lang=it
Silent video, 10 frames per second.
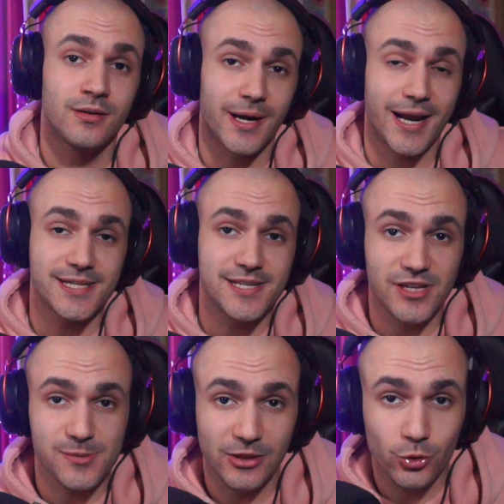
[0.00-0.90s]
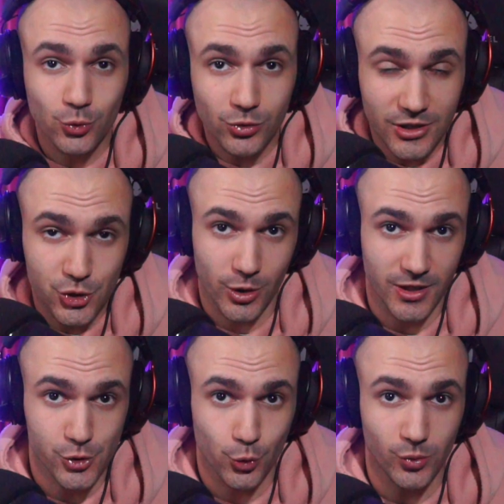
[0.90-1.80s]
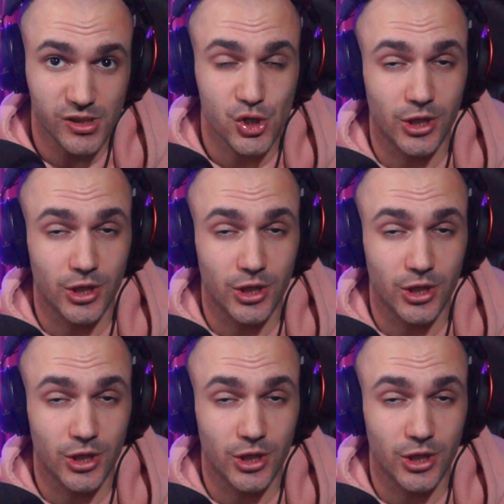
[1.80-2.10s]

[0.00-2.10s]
Ragazzi vi aspetto tutti i giorni su Twitch,